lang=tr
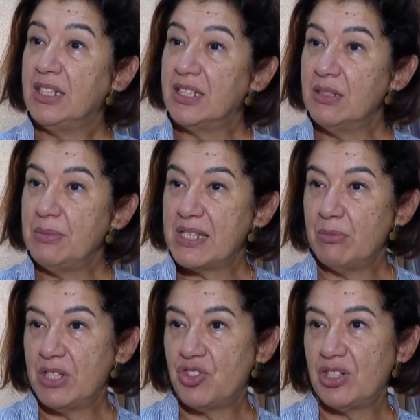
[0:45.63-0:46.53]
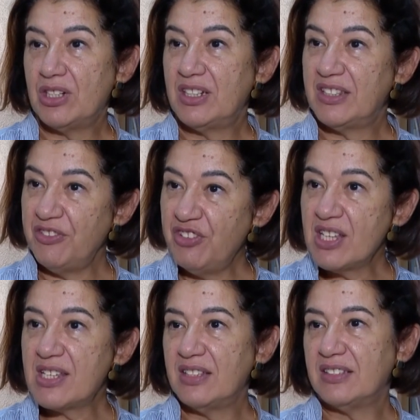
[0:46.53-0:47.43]
ya da bizim dejeneratif
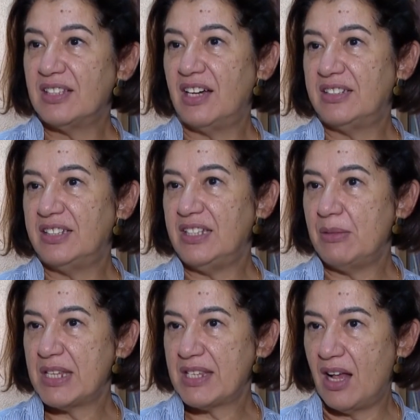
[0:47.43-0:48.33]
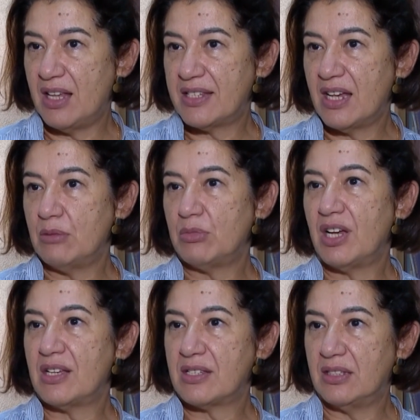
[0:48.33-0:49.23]
hastalıklar dediğimiz Alzheimer
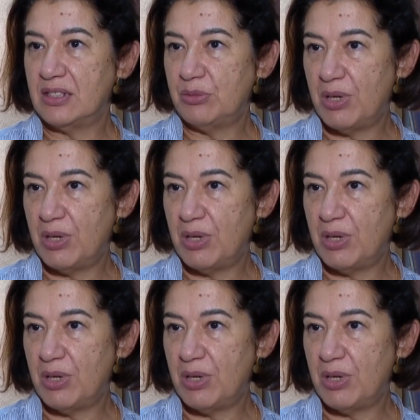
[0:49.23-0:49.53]
hastalığı,